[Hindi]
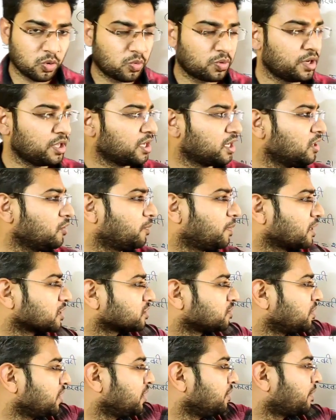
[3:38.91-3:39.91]
उन्हीं के
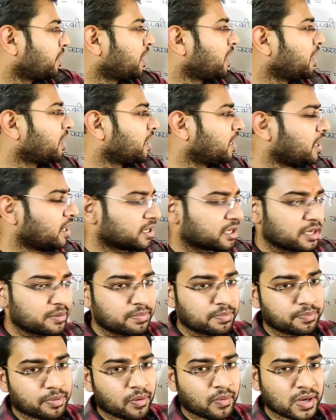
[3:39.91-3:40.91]
उपलक्ष्य में मनाया गया कि
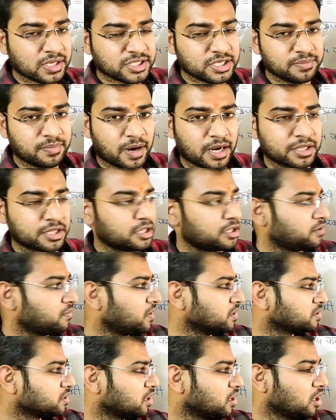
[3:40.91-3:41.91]
प्रवासी भारतीय
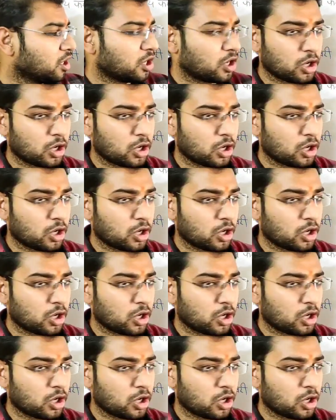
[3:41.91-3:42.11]
दिवस